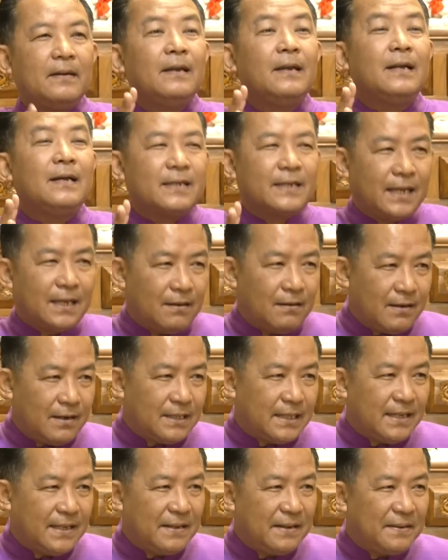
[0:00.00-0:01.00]
เลิกคิดเรื่
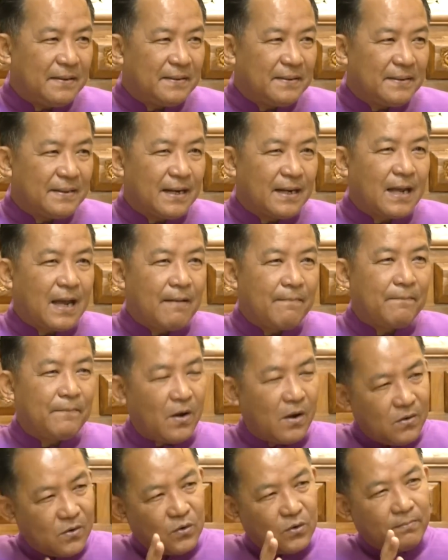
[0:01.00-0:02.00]
องนี้นะครับ เพ
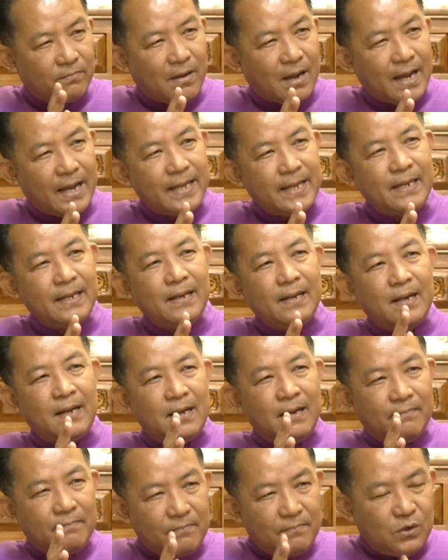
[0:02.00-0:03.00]
ราะกฎหมาย
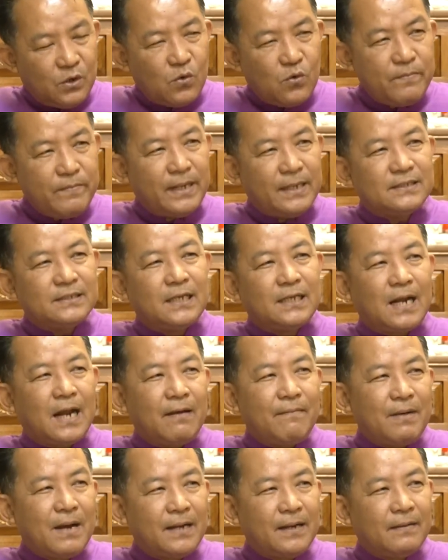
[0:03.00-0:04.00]
ดูหมิ่นส
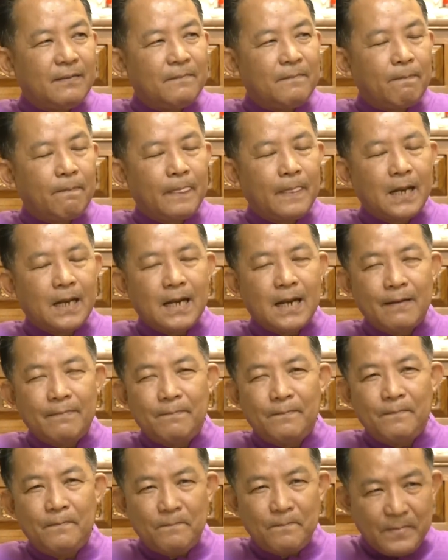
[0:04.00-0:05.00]
ถาบันนะครับ
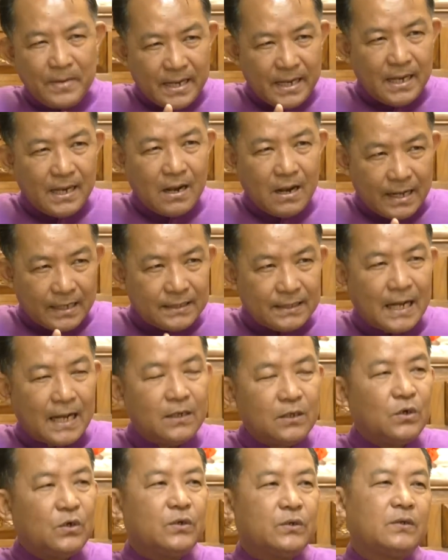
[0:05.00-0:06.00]
มีอัตรา
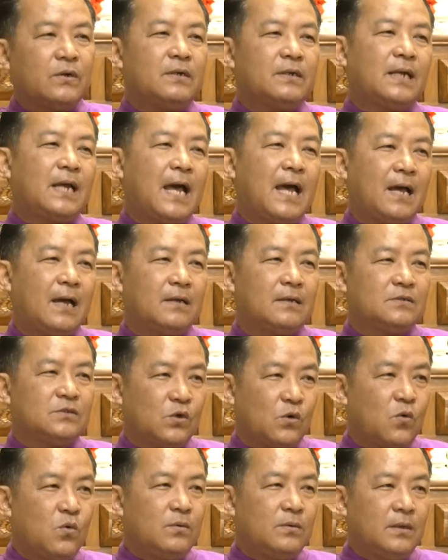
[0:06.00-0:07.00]
โทษค่อนข้าง
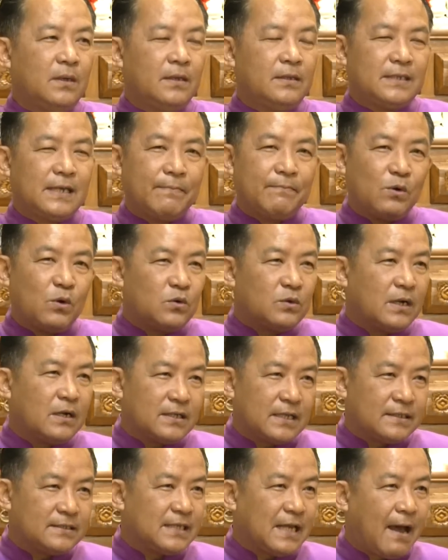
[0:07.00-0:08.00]
สูงจำคุกตั้
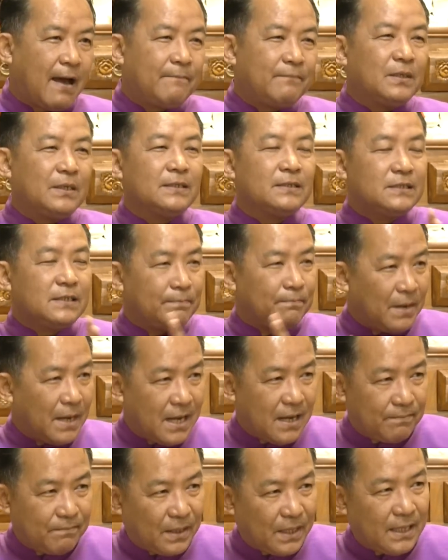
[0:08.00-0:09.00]
งแต่3ถึง
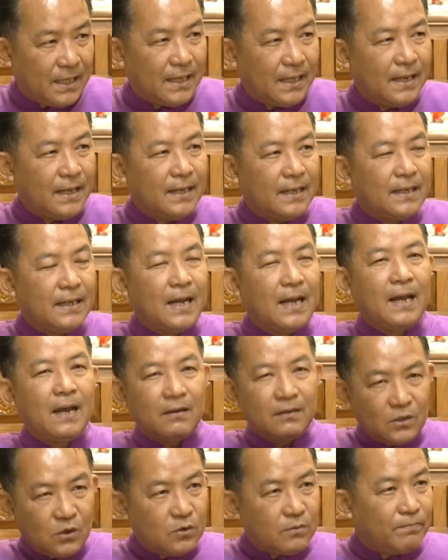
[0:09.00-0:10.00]
15 ปีนะ
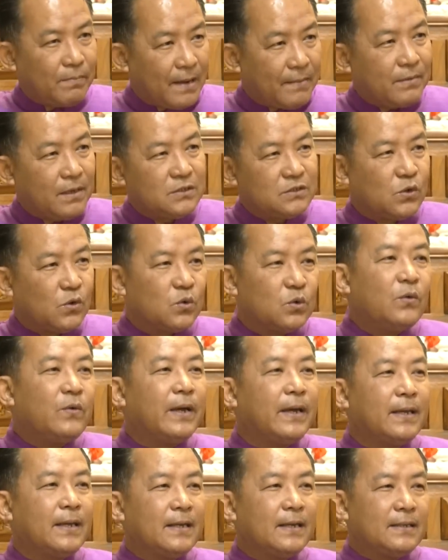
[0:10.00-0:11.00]
โทษปรับก็สูงด้
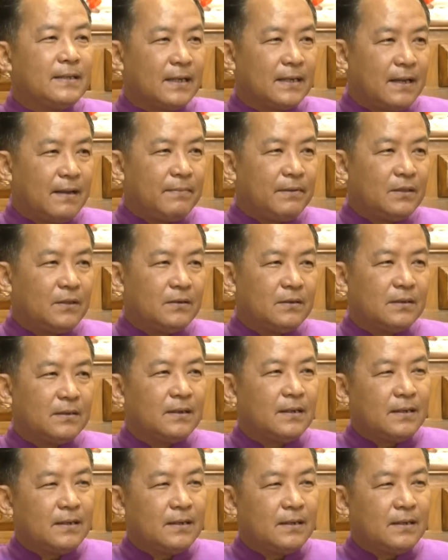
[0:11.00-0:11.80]
วยอย่างนี้เป็นต้น